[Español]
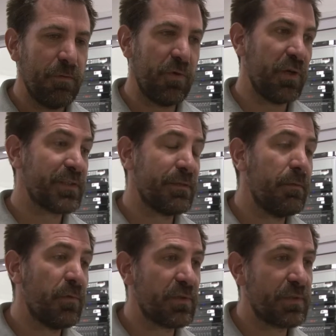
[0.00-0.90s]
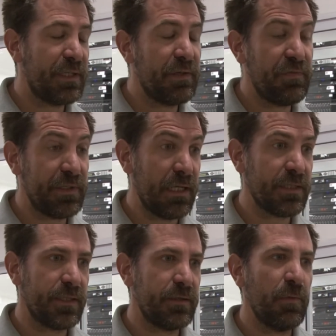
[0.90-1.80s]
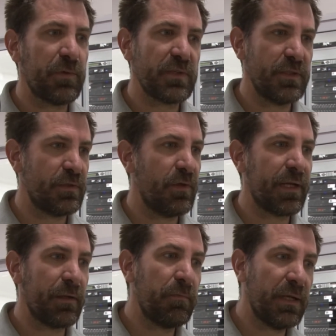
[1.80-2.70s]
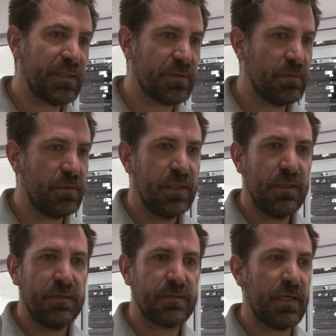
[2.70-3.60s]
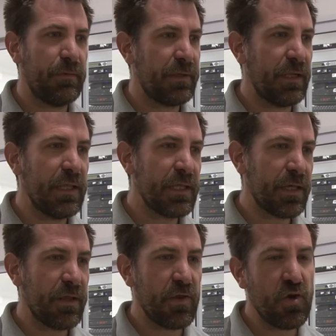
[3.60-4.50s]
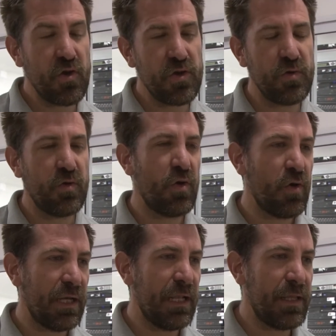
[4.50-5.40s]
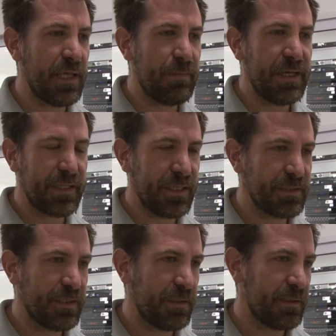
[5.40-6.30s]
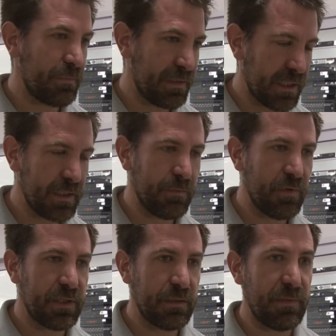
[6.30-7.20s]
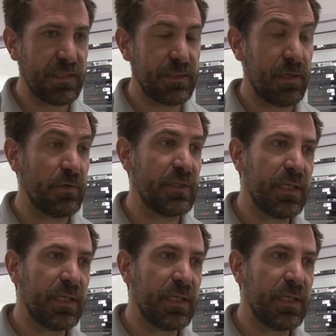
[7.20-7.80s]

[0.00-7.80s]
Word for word: Bueno, ya vamos eh, finalizando el proceso de reemplazo, ya para el día de hoy o en el día de mañana ya terminaríamos de reemplazar los